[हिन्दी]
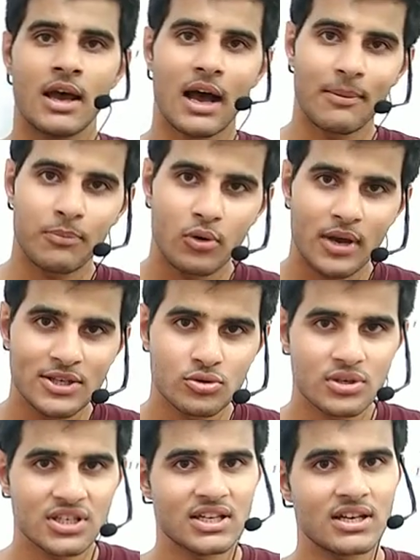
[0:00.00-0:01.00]
आपको
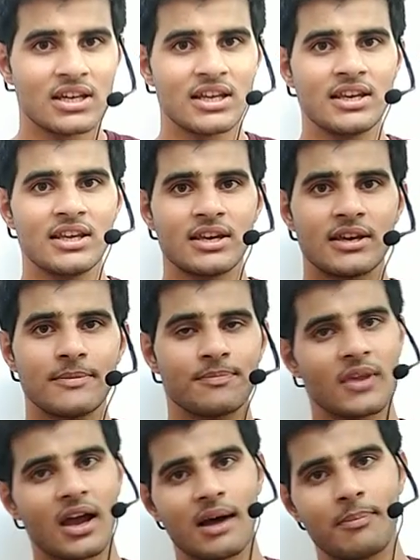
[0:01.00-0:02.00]
एजुकेशन लेनी है
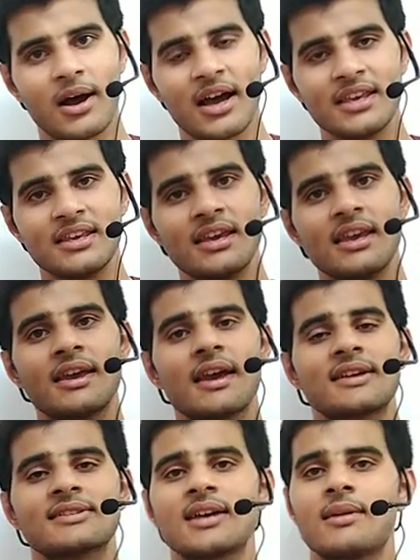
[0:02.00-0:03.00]
आप आइए एक
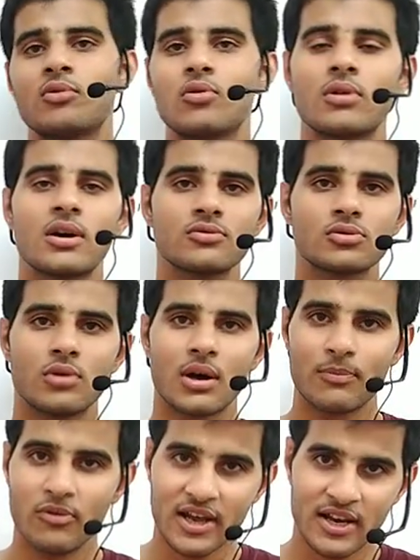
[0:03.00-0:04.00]
एग्ज़ाम होगा उसको
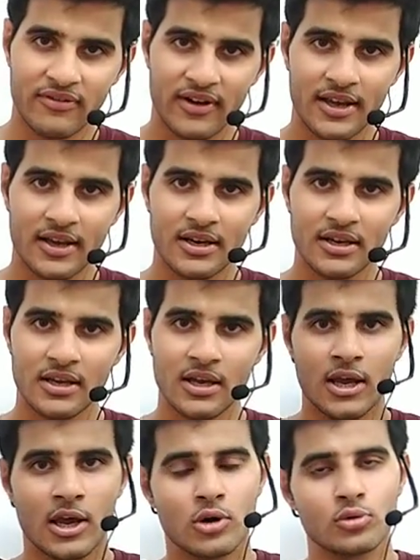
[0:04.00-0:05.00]
आप क्वालिफाई करिए
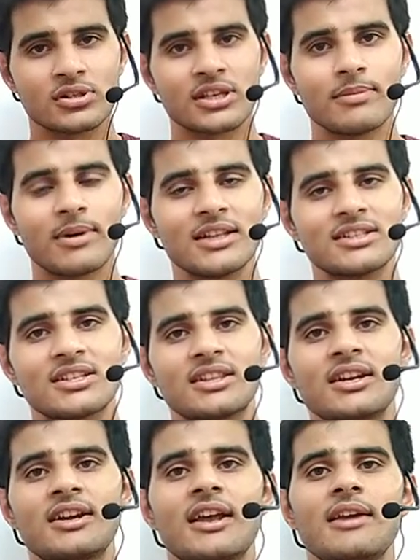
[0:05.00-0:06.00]
उसके बाद
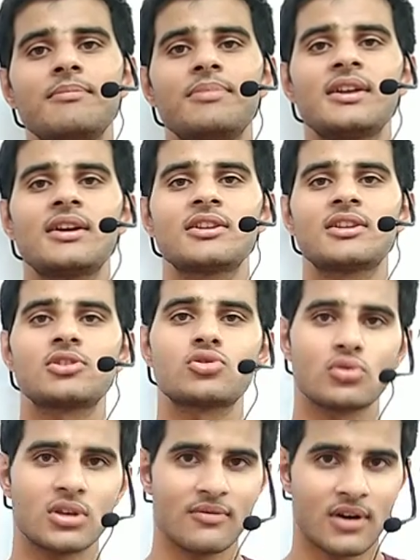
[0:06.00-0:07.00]
जितने टाइम पीरियड तक
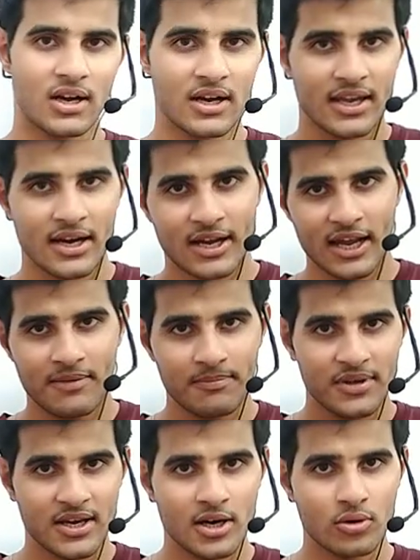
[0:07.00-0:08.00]
जो कि वहाँ का एक टाइम
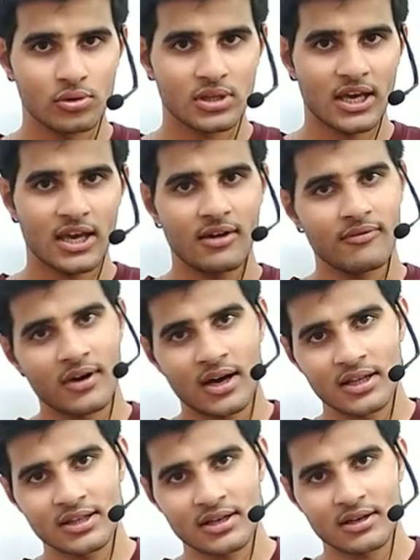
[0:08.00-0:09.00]
पीरियड होता है
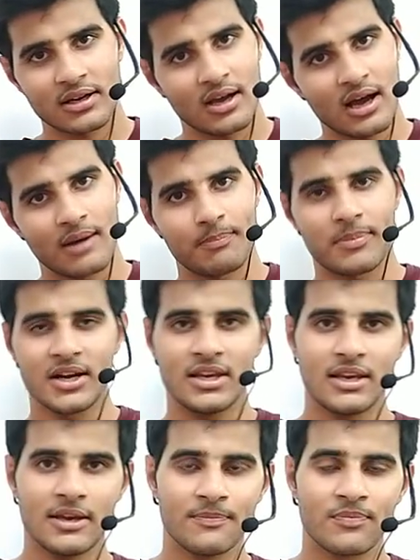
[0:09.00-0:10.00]
वहाँ तक आप
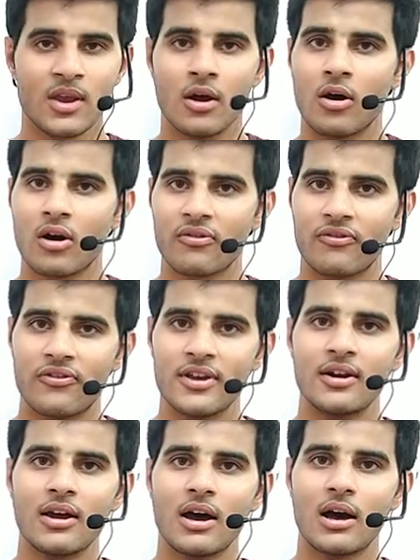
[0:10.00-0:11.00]
पढ़िए और
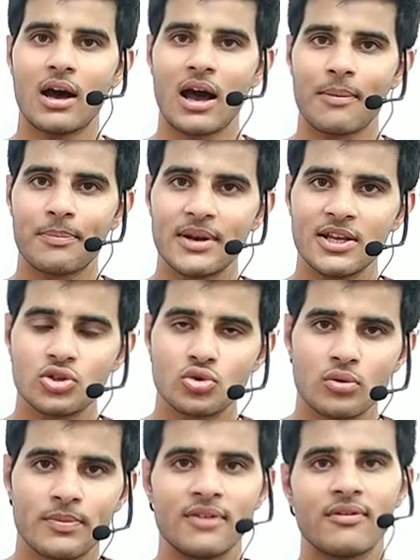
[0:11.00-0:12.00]
फिर आपने
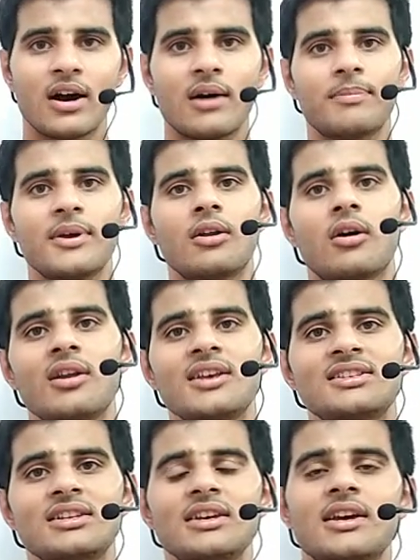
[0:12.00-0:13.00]
जो भी वहाँ पे
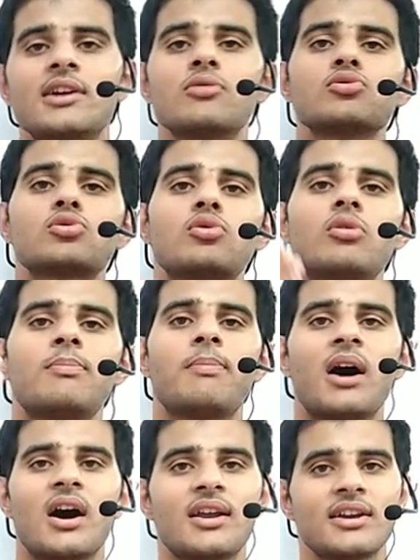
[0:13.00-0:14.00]
नॉलेज ली है उसको
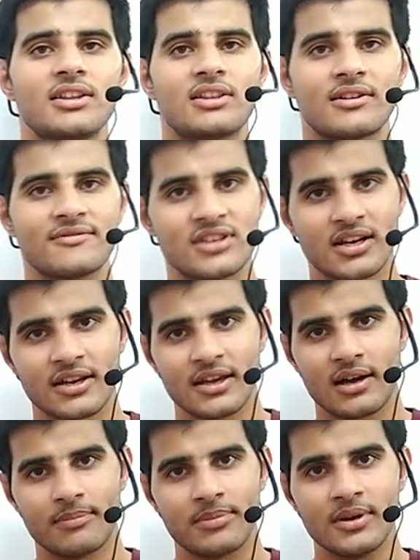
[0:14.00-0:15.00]
बाहर की तरफ जाके
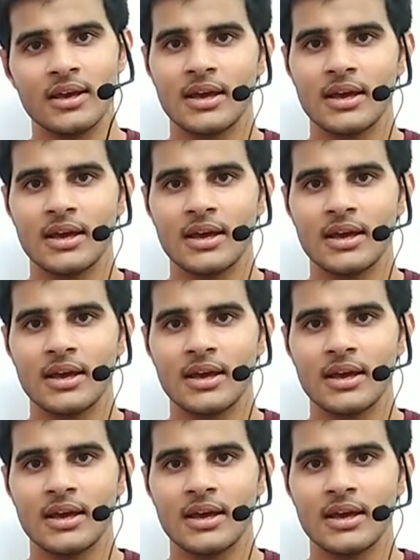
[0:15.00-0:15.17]
आप